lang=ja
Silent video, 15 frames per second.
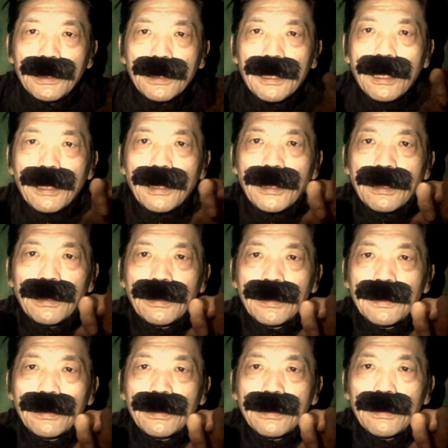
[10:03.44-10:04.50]
か
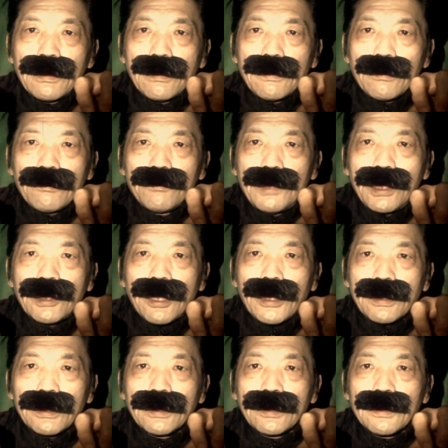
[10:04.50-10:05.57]
見えた
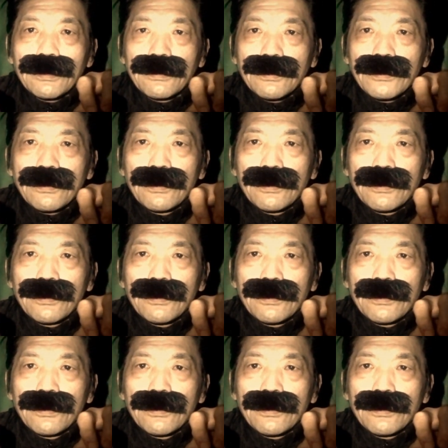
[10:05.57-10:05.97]
らしいんですよ。